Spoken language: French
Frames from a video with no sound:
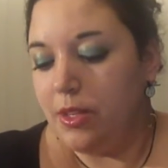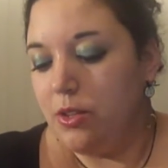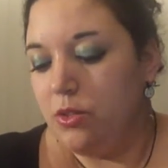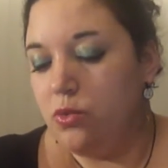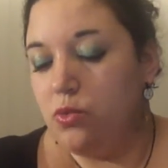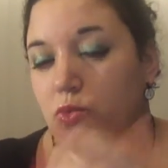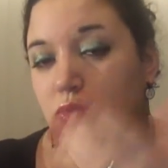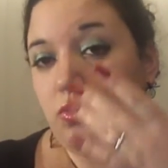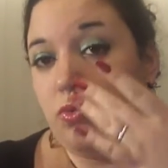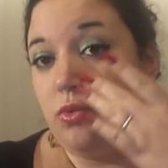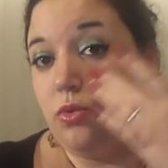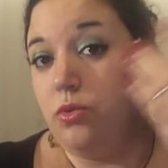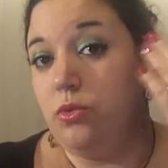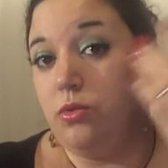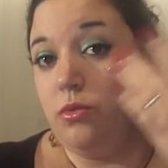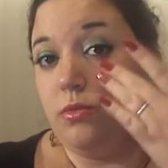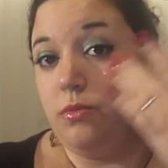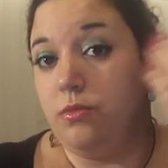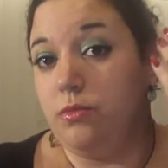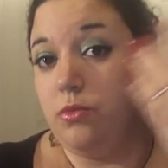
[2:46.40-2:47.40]
sous
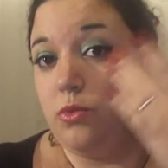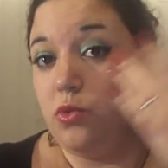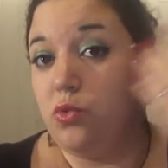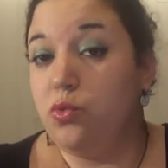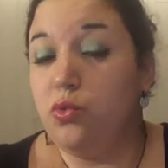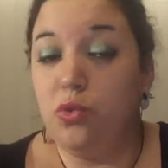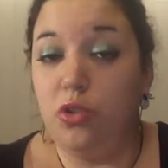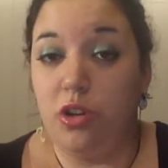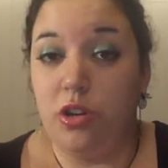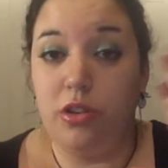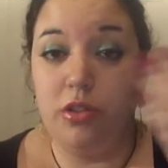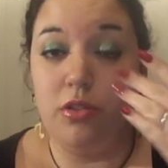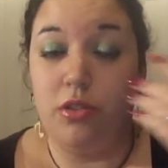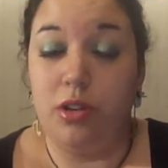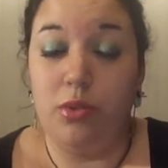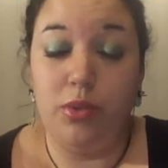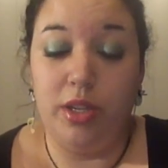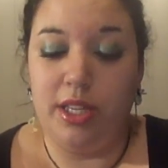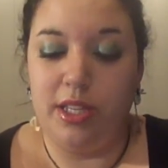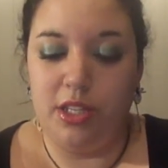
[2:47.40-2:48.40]
l'œil, sous là
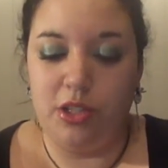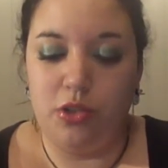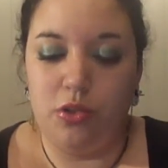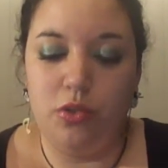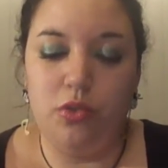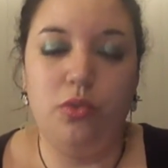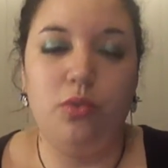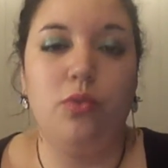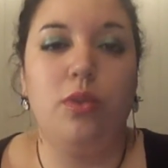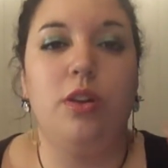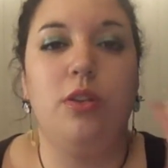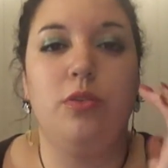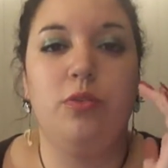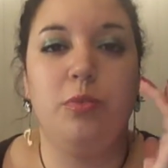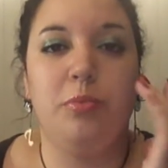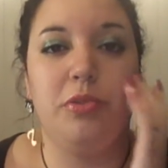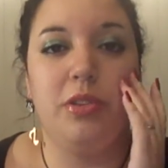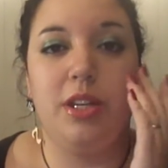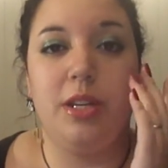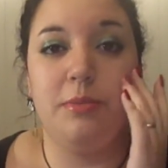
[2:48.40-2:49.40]
où il y a des chutes. Ou alors
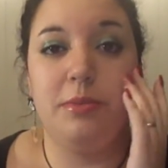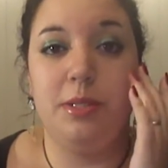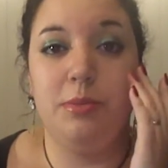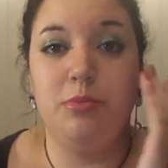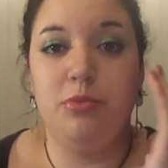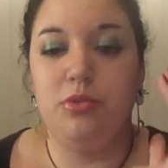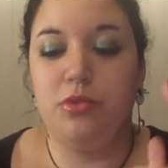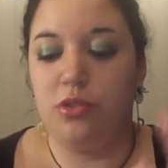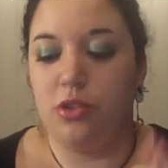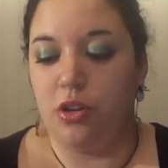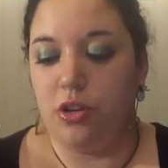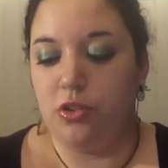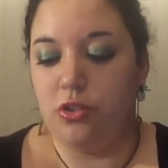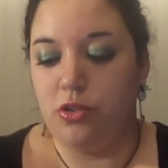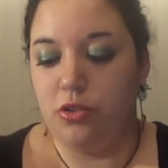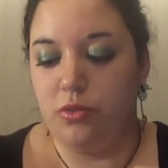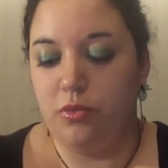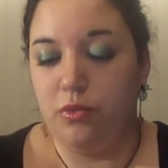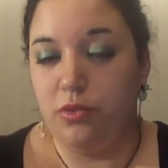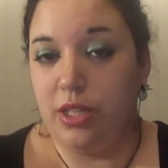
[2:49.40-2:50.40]
vous prenez un petit bout de
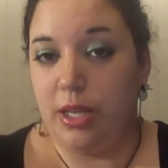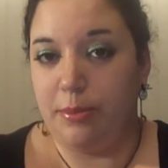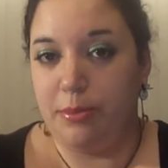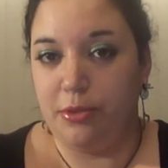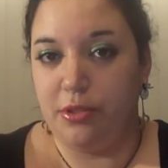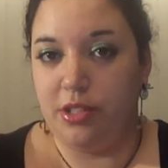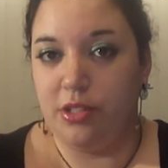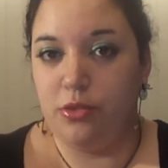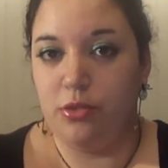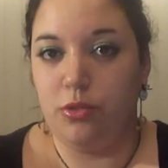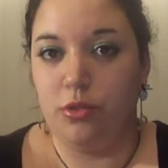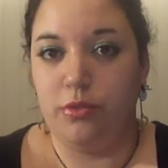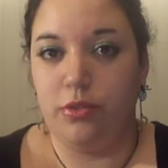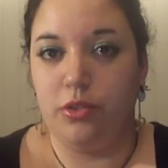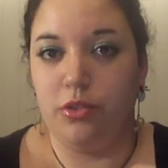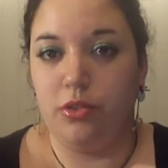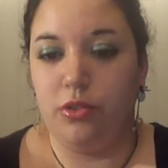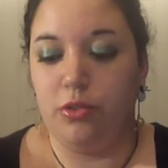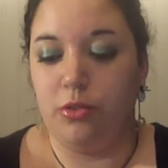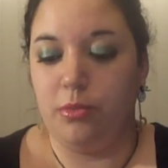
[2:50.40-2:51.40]
scotch, vous tapotez sur
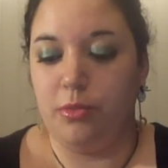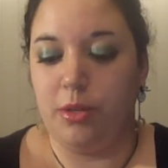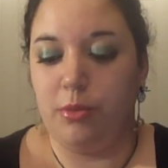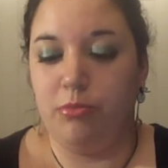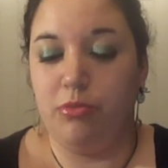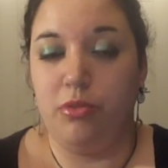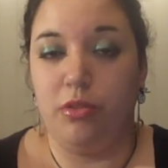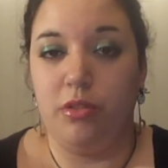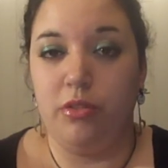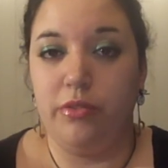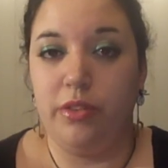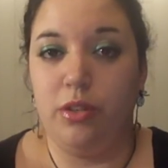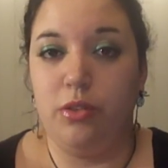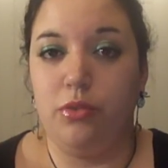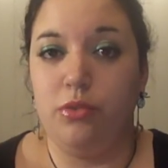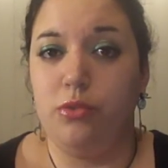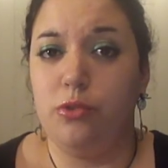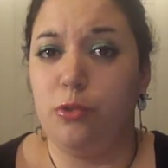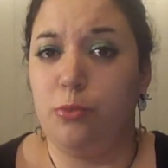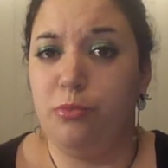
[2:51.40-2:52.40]
votre main pour enlever
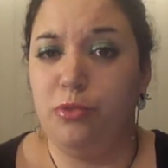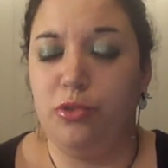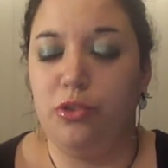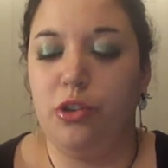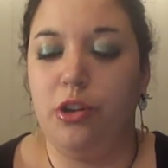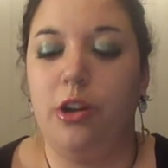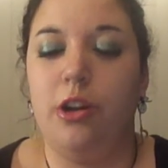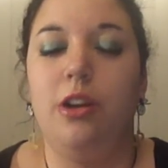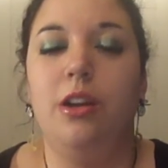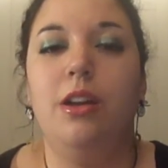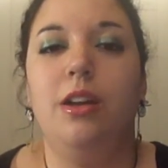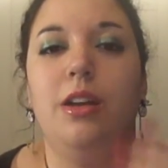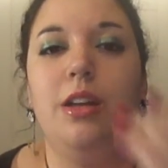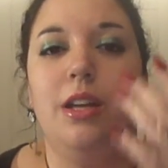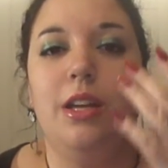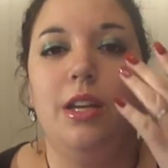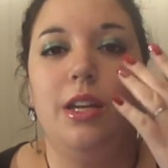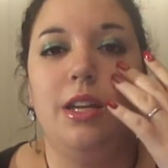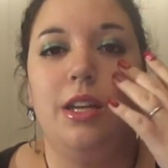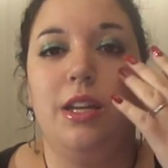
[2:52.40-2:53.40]
le surplus de colle.
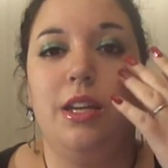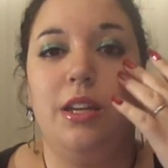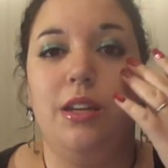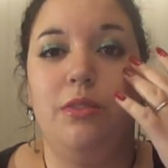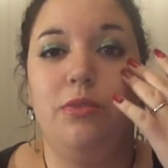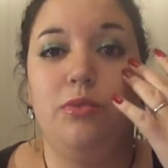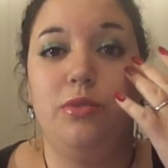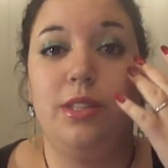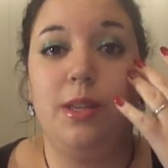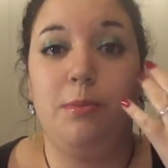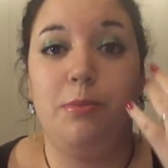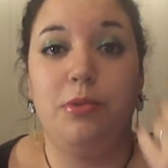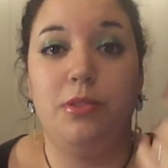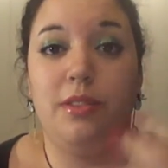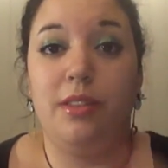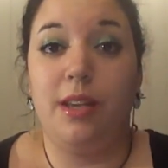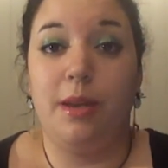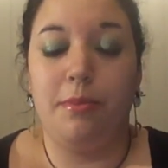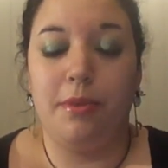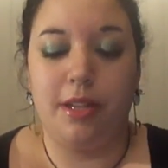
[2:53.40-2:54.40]
Et vous
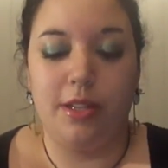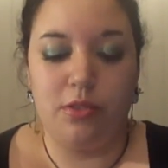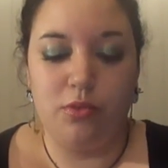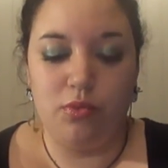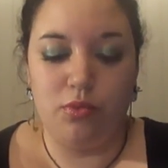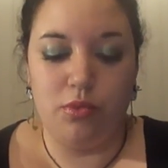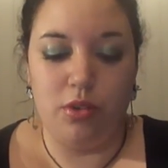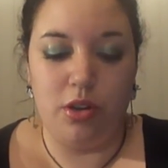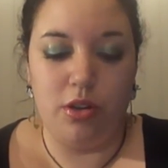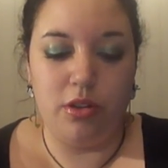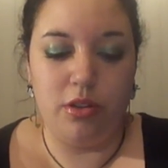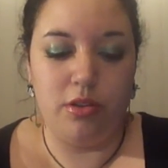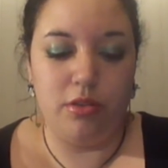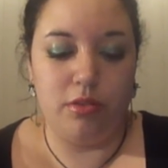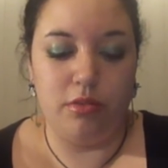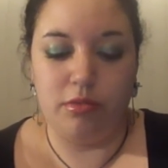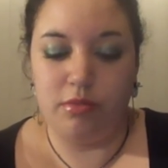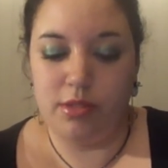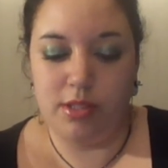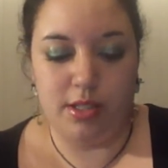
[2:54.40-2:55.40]
tapotez après sous l'œil,
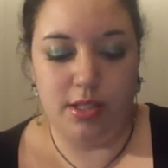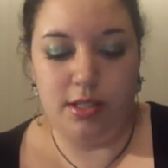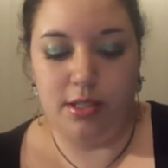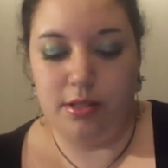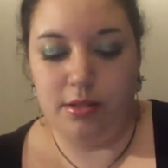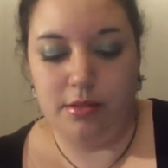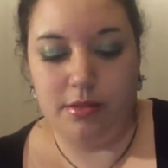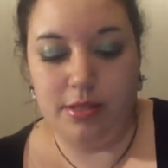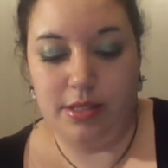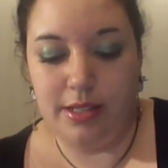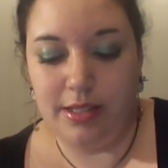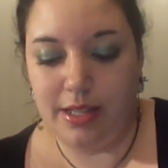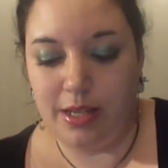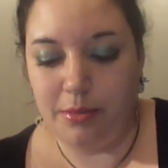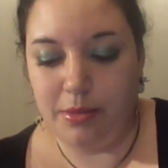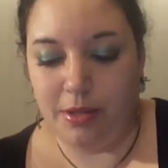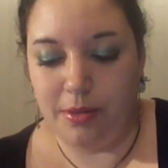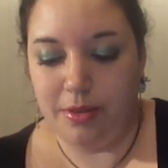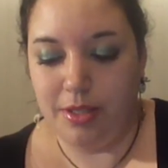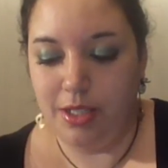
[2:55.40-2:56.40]
euh, c'est
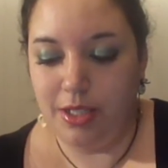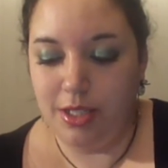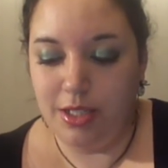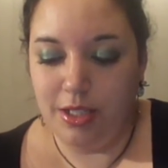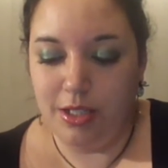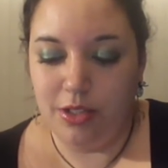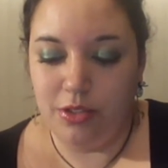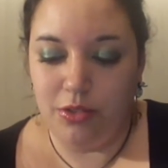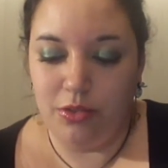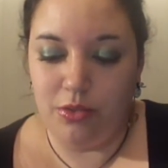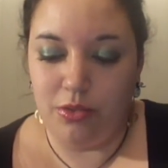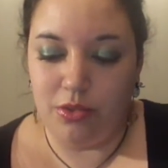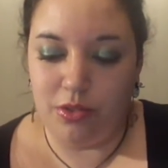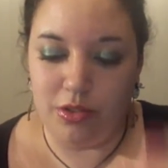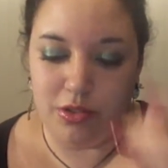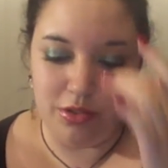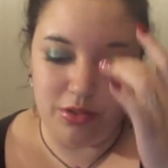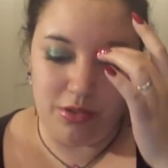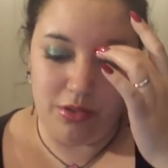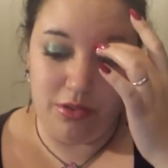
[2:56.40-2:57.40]
très bien.
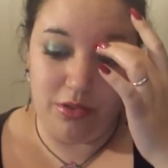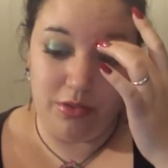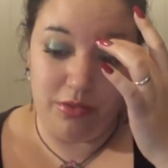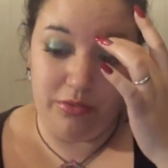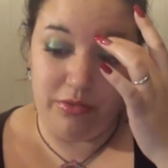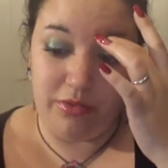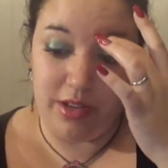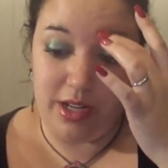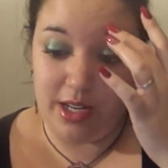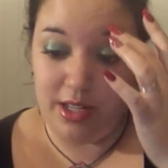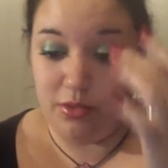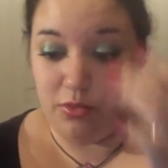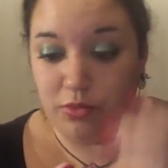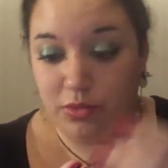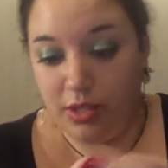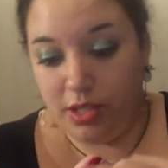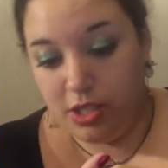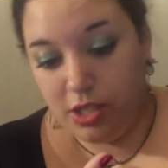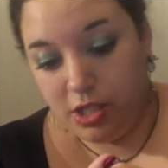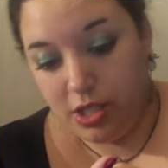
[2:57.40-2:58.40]
Donc euh, voilà,
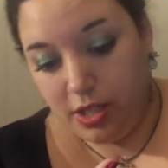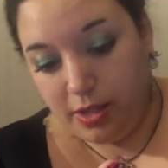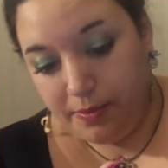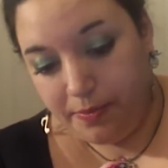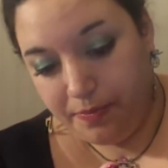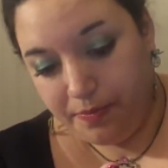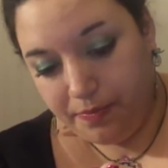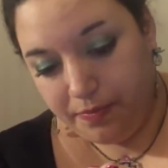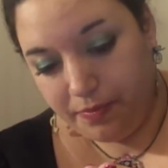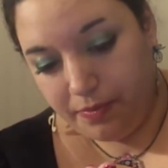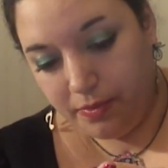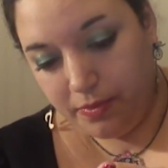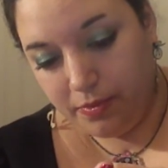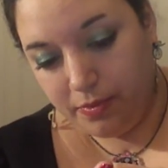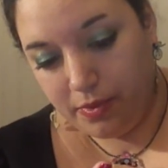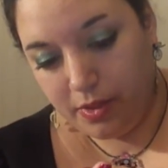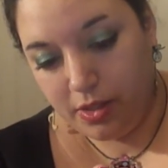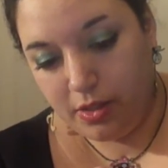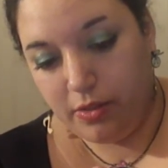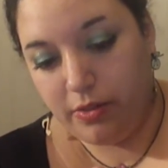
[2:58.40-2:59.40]
donc déjà,
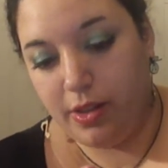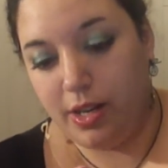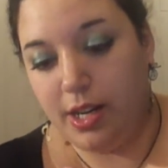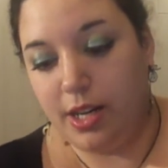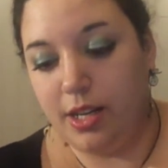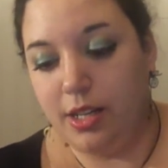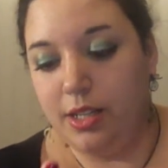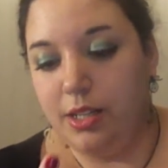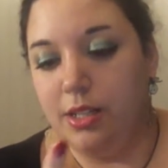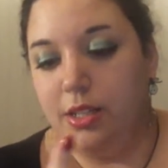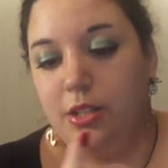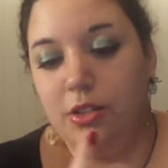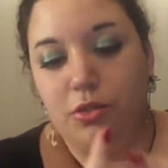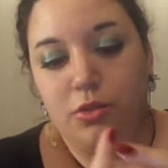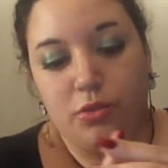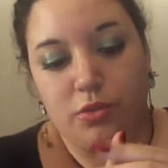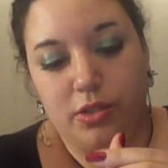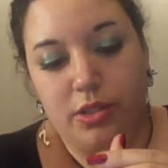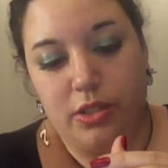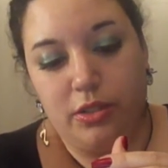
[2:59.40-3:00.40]
voilà.
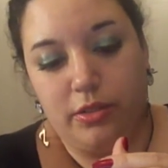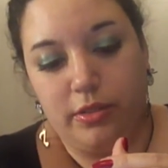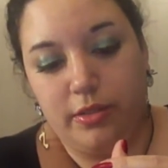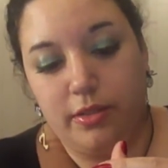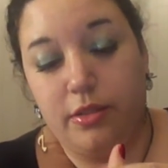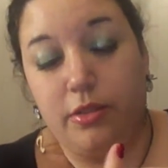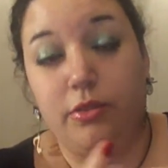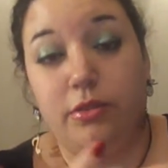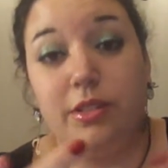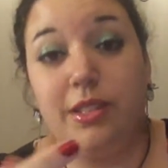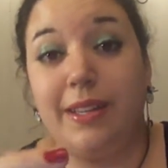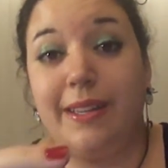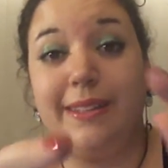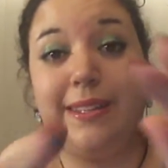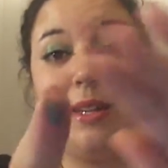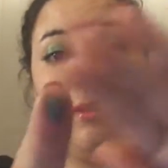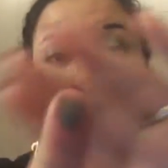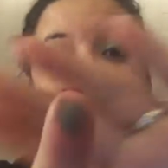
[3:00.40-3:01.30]
Donc c'est une, très très